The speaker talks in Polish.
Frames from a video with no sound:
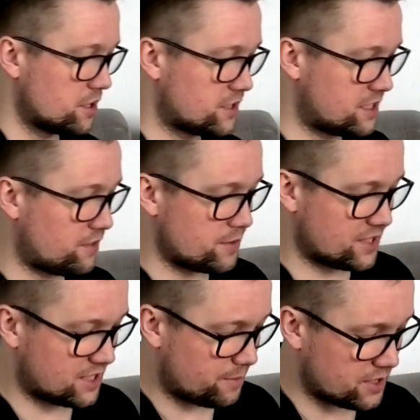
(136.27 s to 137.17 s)
Chcę Wam
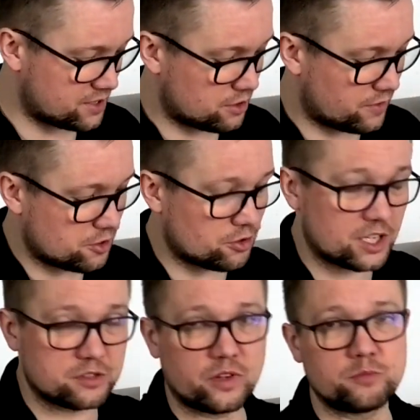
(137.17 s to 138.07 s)
je zaprezentować. Od
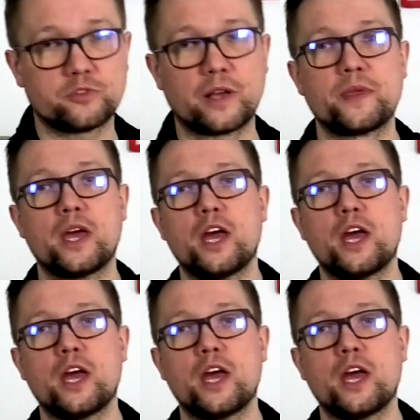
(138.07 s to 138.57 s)
razu Wam mówię